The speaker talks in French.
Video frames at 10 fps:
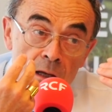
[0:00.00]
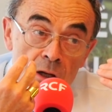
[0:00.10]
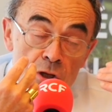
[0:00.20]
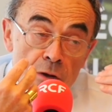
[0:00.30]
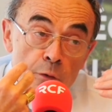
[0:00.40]

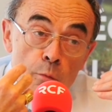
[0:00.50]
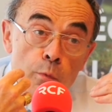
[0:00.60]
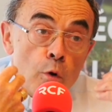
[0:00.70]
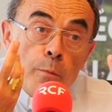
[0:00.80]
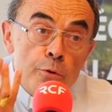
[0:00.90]
j'avais
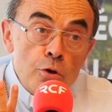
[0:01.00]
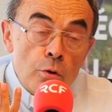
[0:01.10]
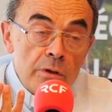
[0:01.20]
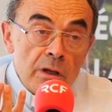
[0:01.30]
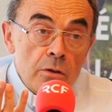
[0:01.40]
beaucoup plus de
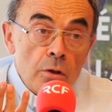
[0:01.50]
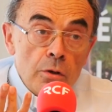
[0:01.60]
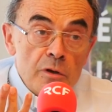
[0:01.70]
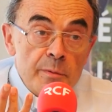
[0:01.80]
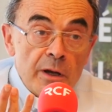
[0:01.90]
contacts
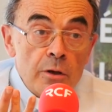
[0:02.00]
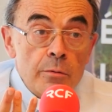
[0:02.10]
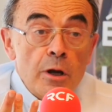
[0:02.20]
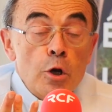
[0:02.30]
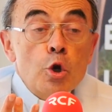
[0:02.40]
d'ordre
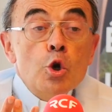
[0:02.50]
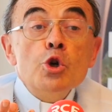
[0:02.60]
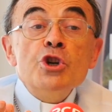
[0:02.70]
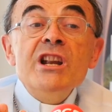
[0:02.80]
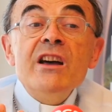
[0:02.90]
spirituel que
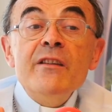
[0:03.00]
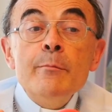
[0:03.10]
je n'avais